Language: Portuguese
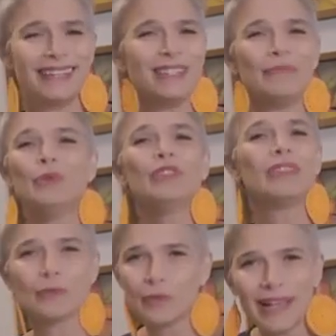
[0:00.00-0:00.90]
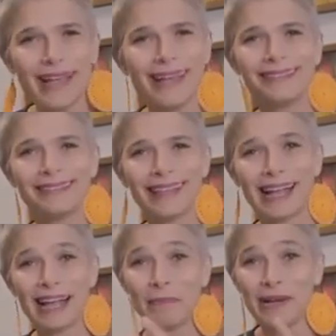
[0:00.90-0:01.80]
de muitas mulheres,
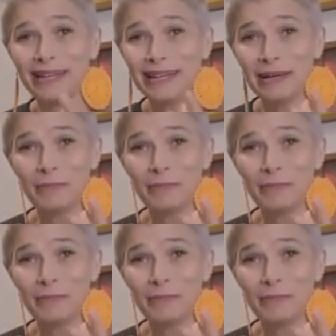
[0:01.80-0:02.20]
acaba